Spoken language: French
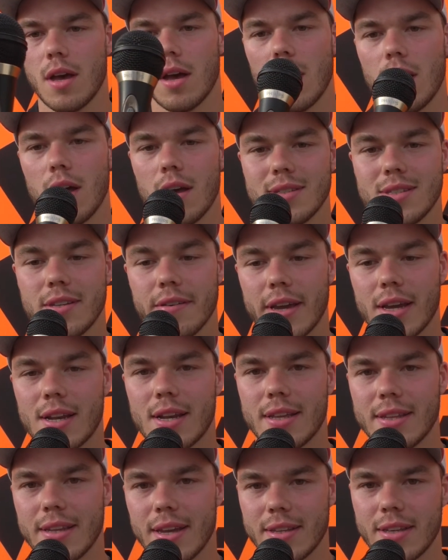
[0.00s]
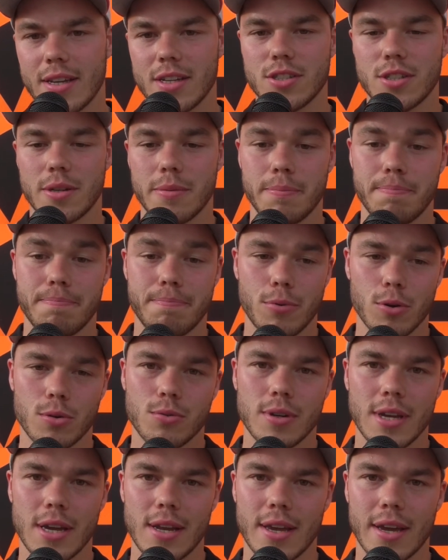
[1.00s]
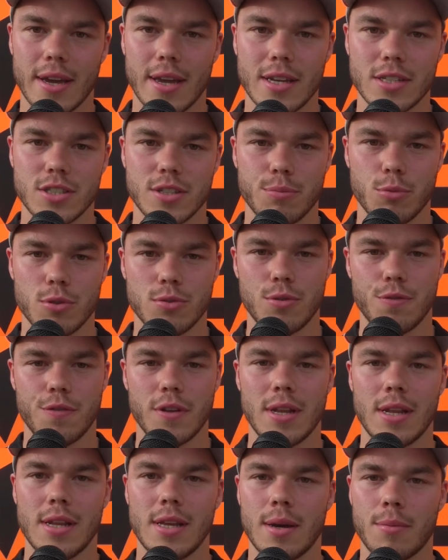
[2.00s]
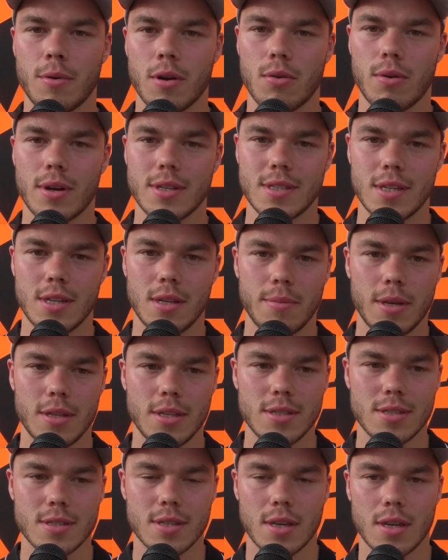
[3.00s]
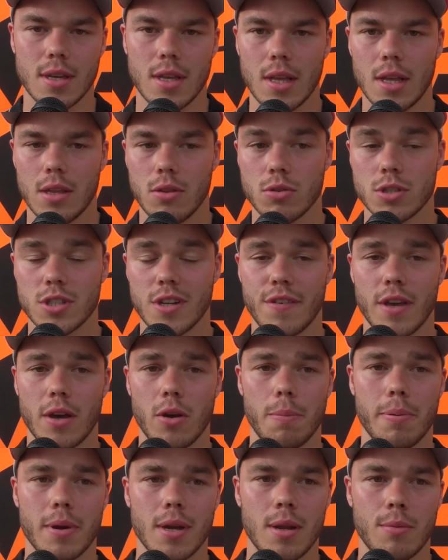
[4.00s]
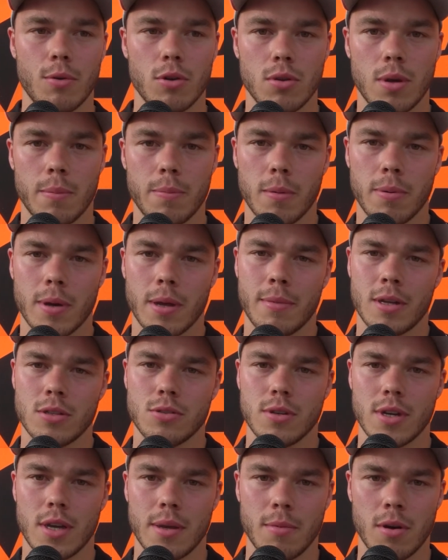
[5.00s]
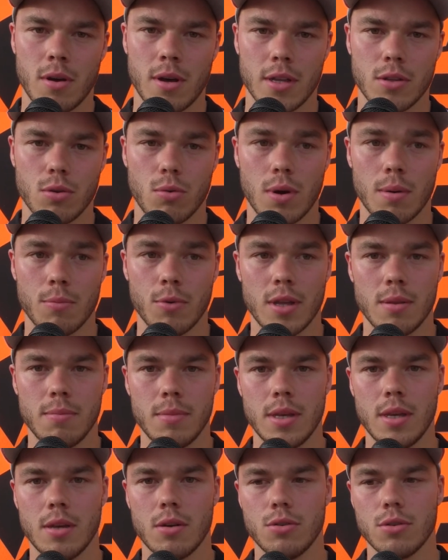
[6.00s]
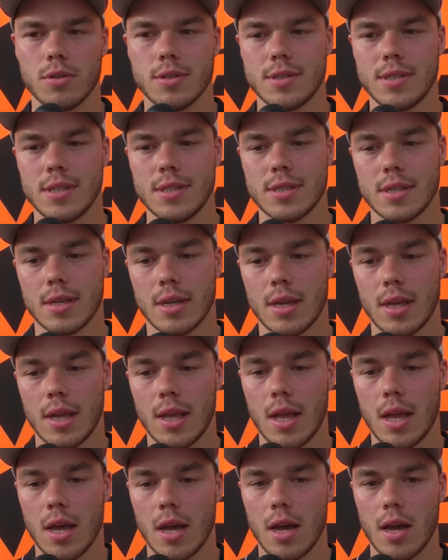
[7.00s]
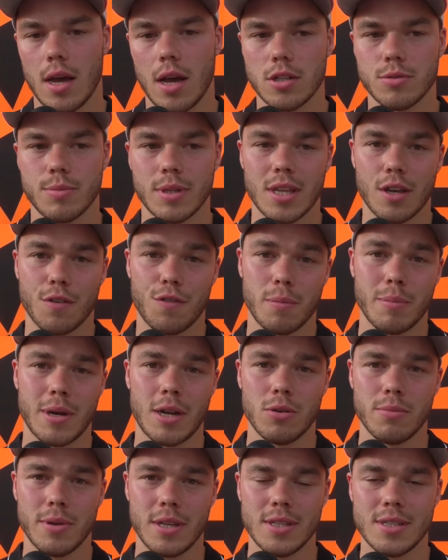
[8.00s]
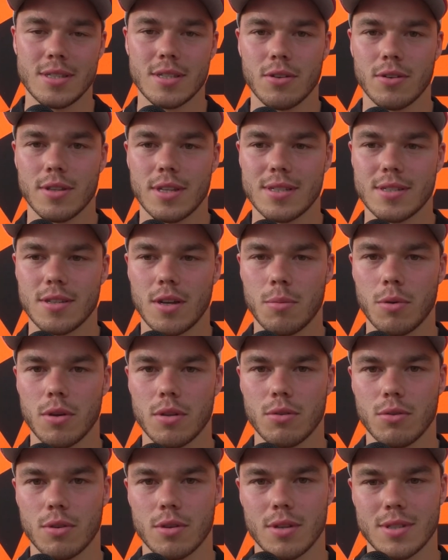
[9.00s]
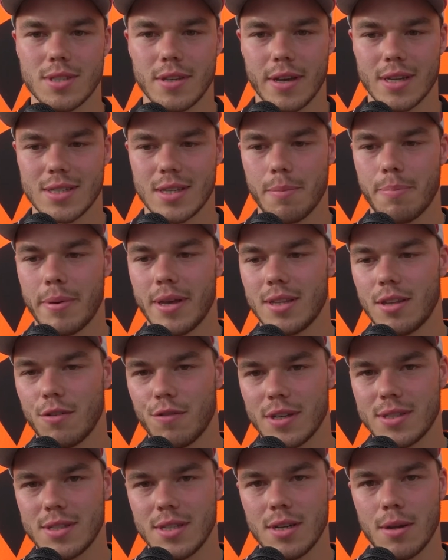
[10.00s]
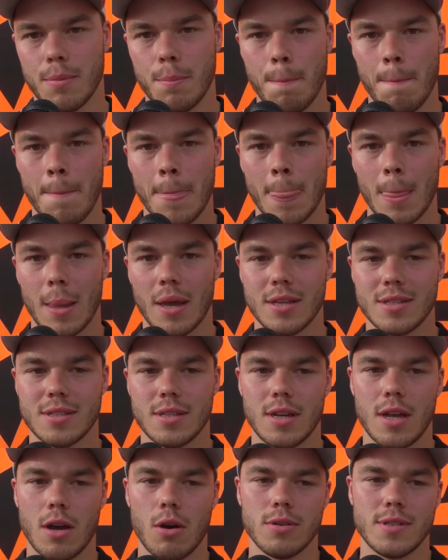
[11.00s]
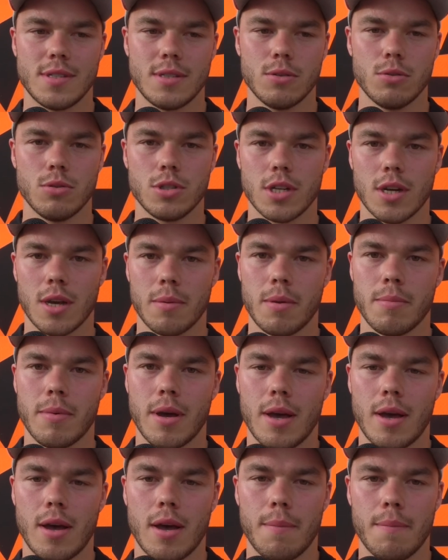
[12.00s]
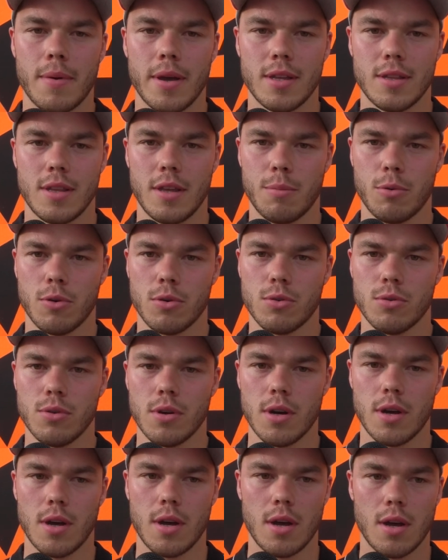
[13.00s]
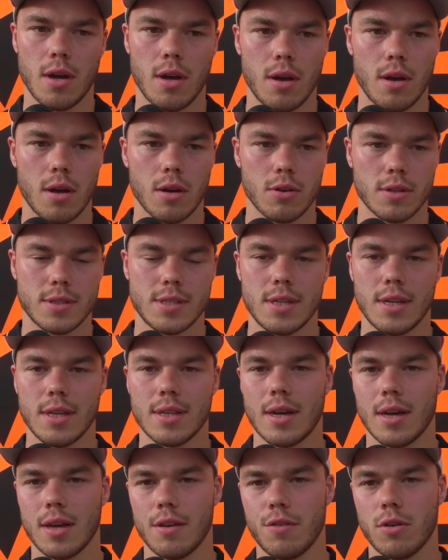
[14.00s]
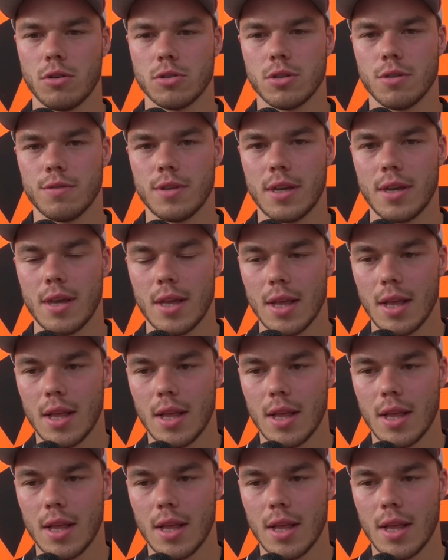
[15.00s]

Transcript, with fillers: euh, c'est vrai que l'année dernière, j'ai beaucoup galéré. Je me suis fait les ligaments les ménisques. Donc j'avais repris la moto un peu prématurément, à 3 mois et demi au lieu de 6. Euh, je m'étais fait mal au ménisque en décembre, donc euh, c'est vrai que ça n'a pas été facile. Et c'est là aussi où Jérémy m'a aidé beaucoup quand il est arrivé en janvier.